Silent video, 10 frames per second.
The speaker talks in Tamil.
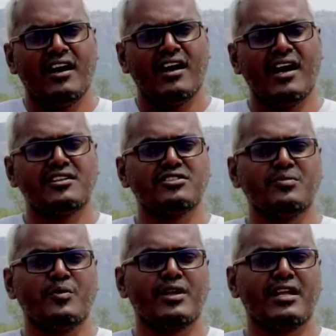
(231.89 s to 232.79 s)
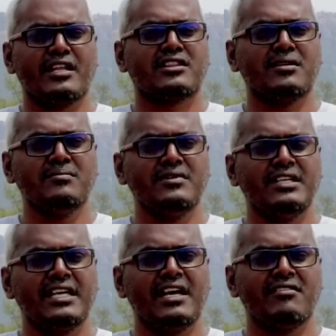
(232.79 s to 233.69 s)
ஹார்ட்டுக்கு போகிற ரத்தம்
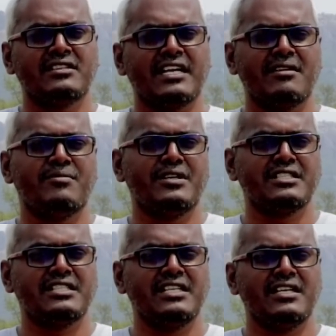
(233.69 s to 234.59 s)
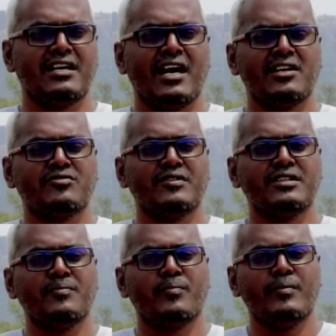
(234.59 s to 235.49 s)
எங்கேயாவது தடைப்பட்டுச்சு ஹார்ட்
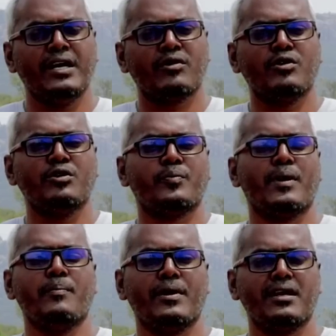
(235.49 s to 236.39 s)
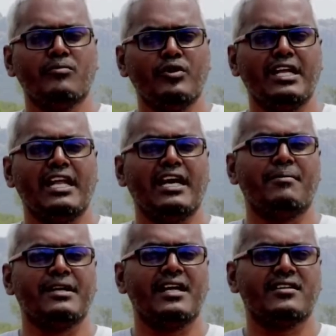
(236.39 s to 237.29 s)
வந்து மேற்கொண்டு பம்ப் பண்ண முடியலை
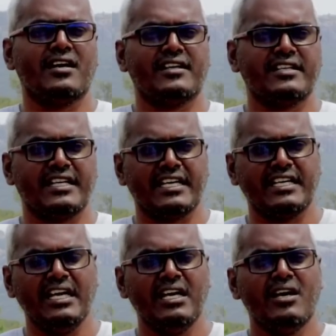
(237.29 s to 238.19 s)
அப்படின்னா அது ஹார்ட் அட்டாக்கு